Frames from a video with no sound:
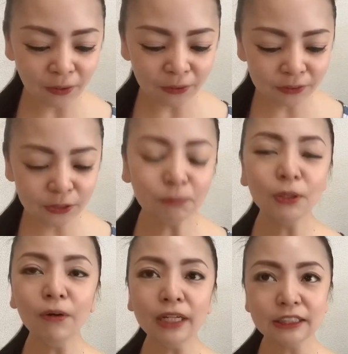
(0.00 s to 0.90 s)
ズーム
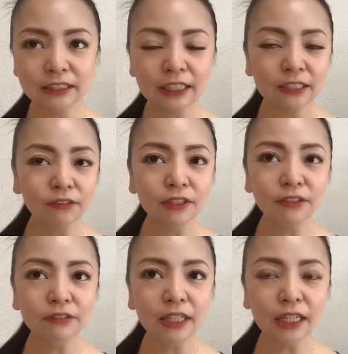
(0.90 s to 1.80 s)
婚活じゃあどんな
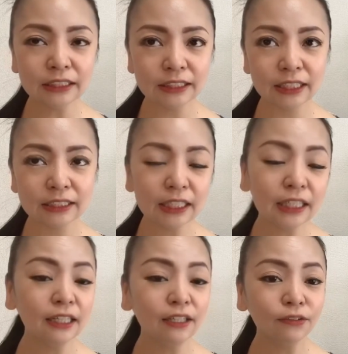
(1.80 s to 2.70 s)
風な感じでされ
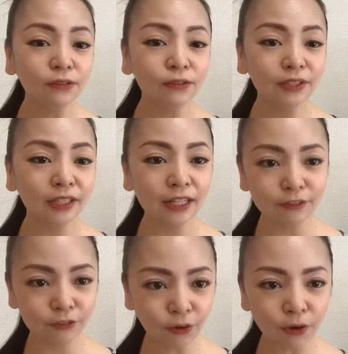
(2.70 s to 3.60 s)
ているのってなる
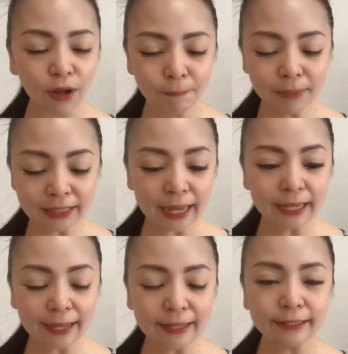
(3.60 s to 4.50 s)
と、まあ、大
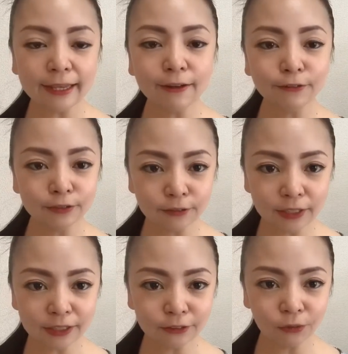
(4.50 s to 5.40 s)
概結婚相
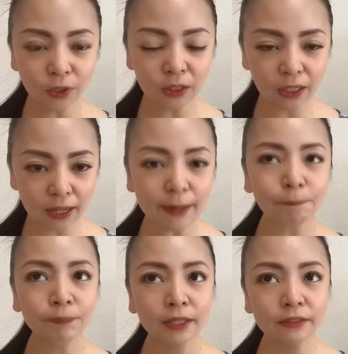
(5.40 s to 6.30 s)
談所の方が
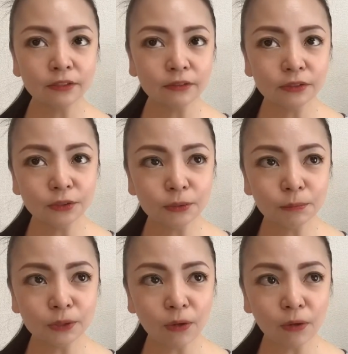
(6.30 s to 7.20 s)
そのズーム
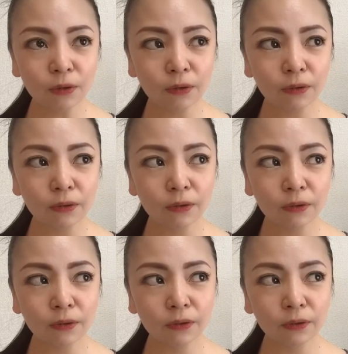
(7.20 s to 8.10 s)
の
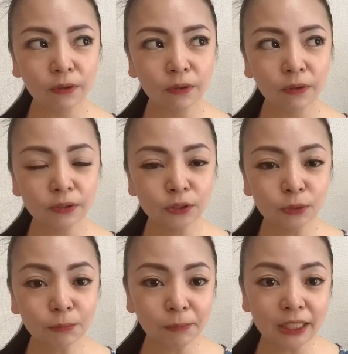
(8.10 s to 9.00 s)

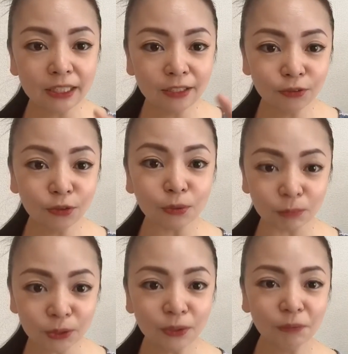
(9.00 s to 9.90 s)

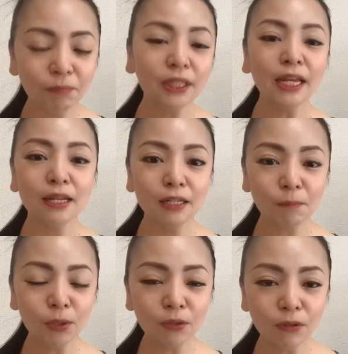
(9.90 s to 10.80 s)
ズームミーティングルームみたいな
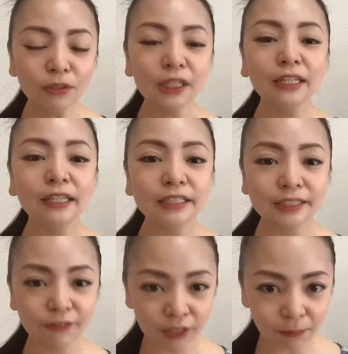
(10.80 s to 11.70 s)
ものを設定して
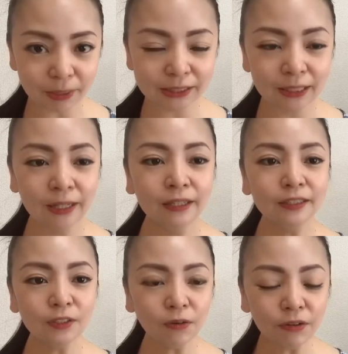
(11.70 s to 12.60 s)
くれますで
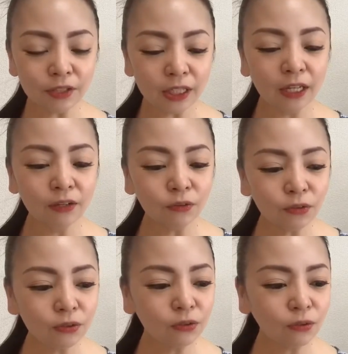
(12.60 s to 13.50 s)
そこにこ
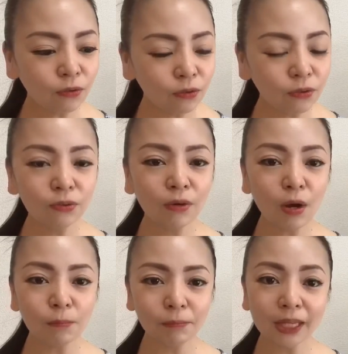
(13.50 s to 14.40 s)
の人とこの人が
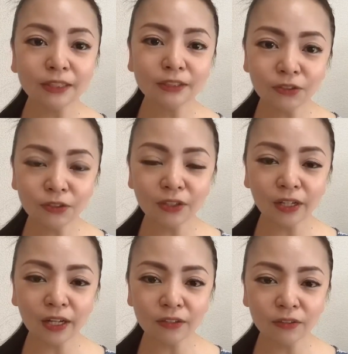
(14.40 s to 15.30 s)
お見合いするってな
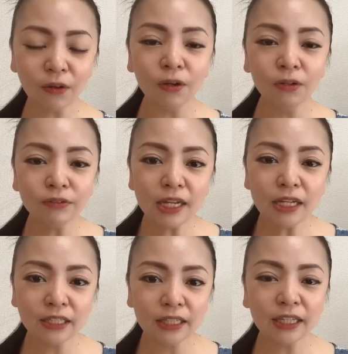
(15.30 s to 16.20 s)
ると2
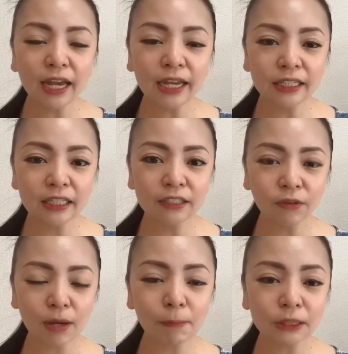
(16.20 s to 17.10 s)
人に ID と
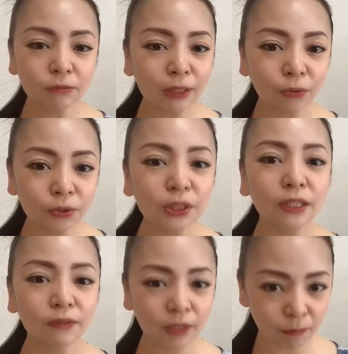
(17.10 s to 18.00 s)
かパスワードを教えて
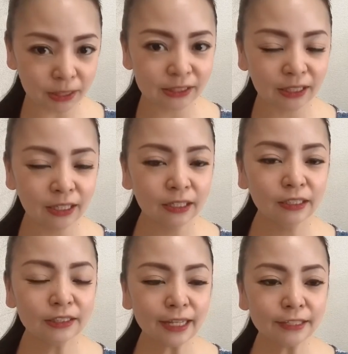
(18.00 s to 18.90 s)
くれますで
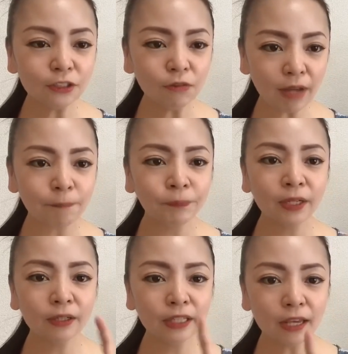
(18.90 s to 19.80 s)
最初は
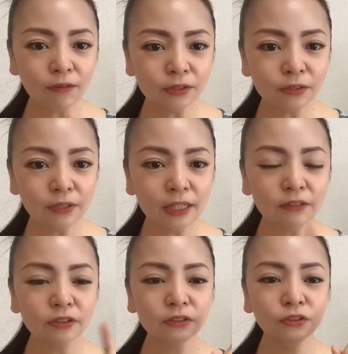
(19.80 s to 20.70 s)
結婚相談
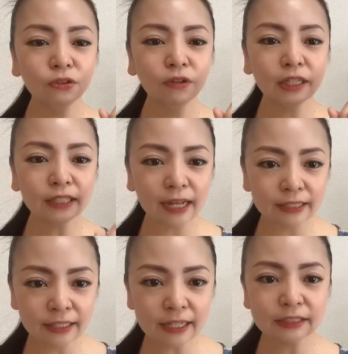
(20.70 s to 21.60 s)
所の方
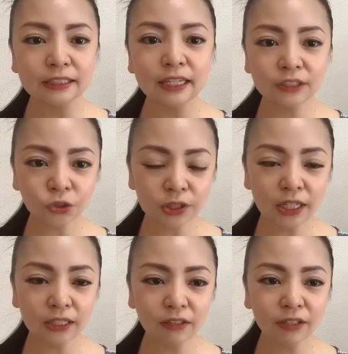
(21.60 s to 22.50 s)
男性女
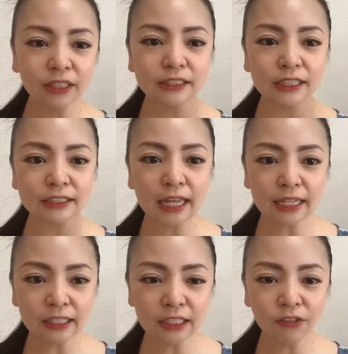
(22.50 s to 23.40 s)
性っていう形で
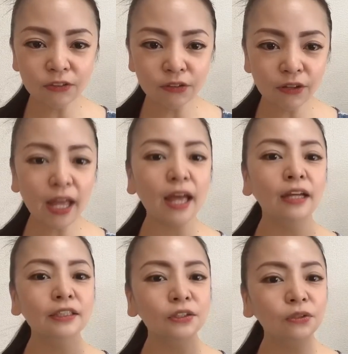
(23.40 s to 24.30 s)
3人の人が
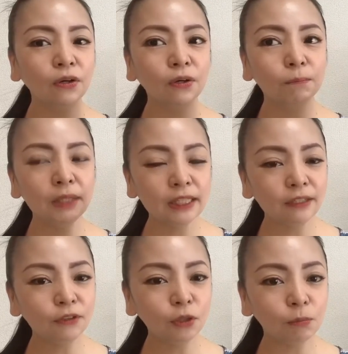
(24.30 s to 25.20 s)
その
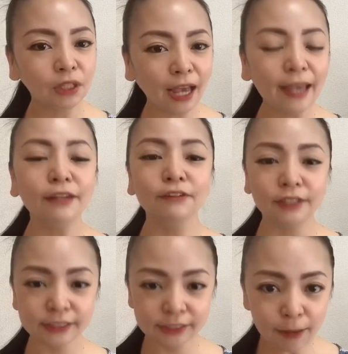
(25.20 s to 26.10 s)
ミーティングルームに入るんで
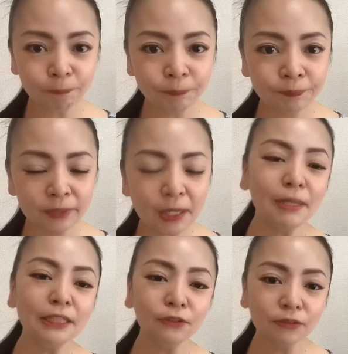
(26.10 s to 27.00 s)
すねでまあ
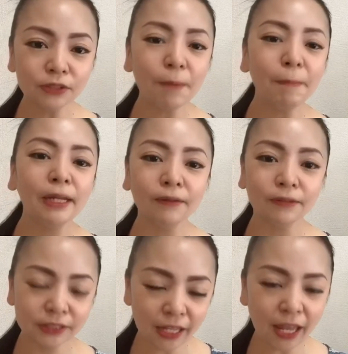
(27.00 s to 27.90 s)
ちょっとおしゃべりを
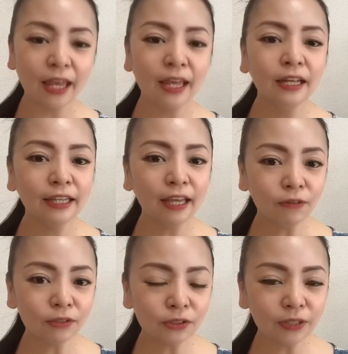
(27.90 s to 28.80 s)
して結
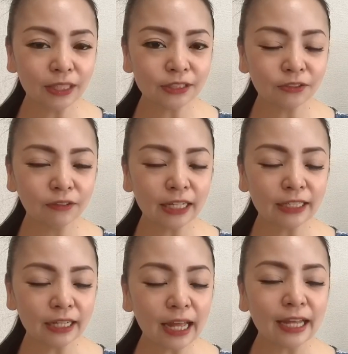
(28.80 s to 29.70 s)
婚相談所の方
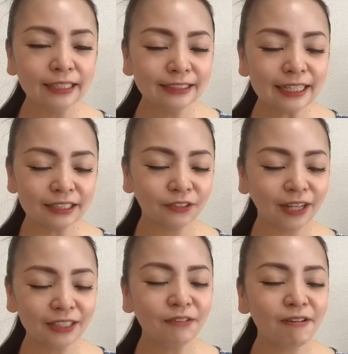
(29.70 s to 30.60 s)
がじゃああの
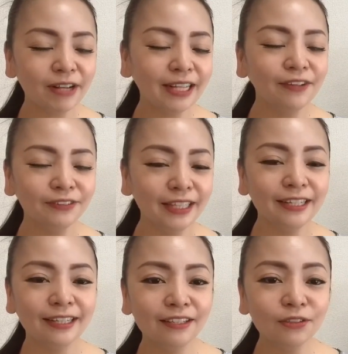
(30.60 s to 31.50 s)
あとは若いお二人
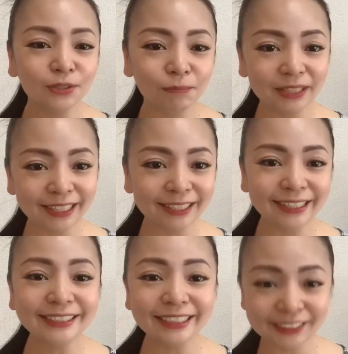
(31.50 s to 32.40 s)
でどうぞみたいなや
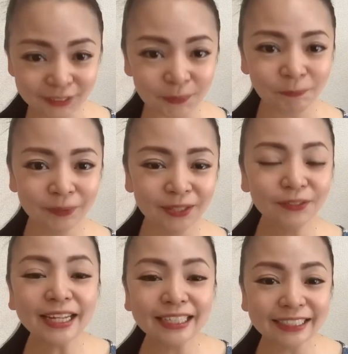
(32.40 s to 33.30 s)
つですよ
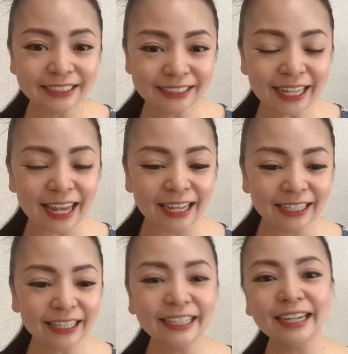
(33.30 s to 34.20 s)
2人にして
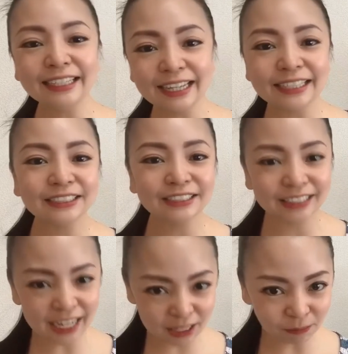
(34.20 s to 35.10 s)
1回退出し
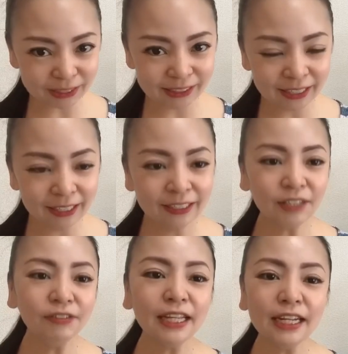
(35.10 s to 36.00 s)
はりますで2
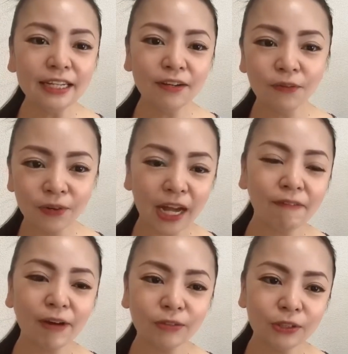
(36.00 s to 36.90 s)
人でこう会
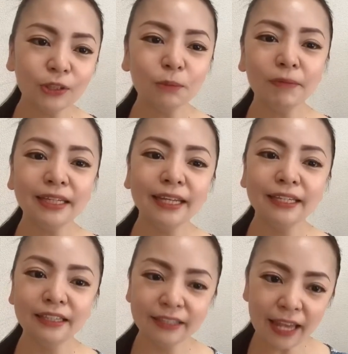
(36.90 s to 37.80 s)
話を進めていって